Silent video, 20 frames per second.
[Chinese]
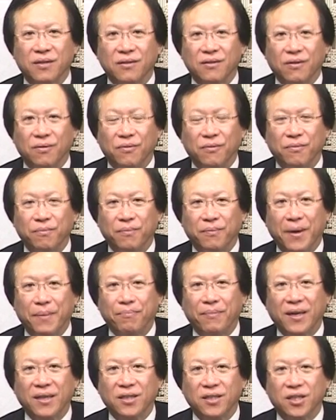种慢
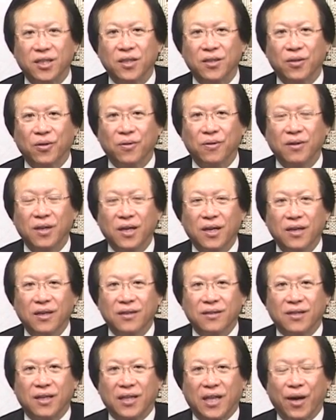慢的行动，
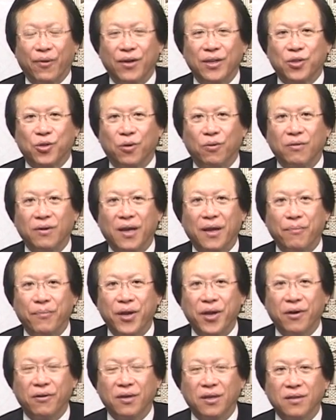在台湾从来
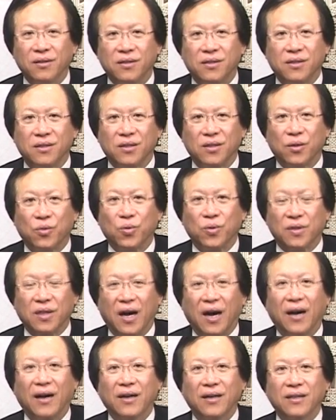没有人指责过
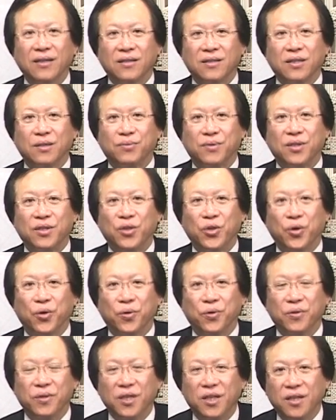他是不是
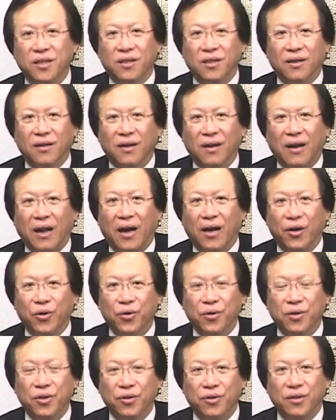有意的让
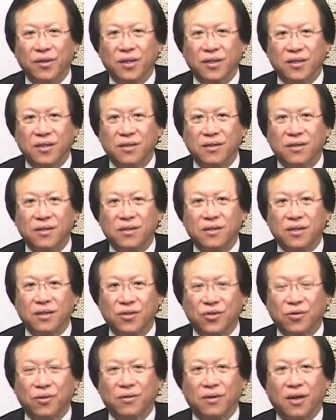绿营的支持者
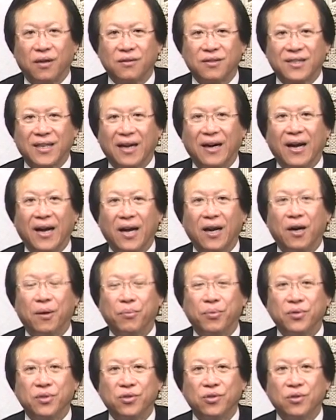受到伤害，而
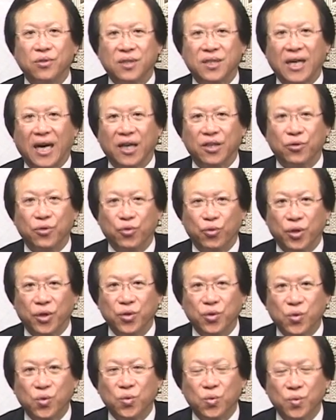不去加以
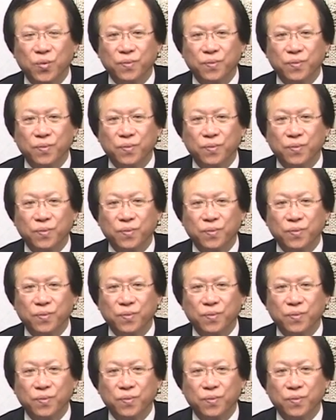援助。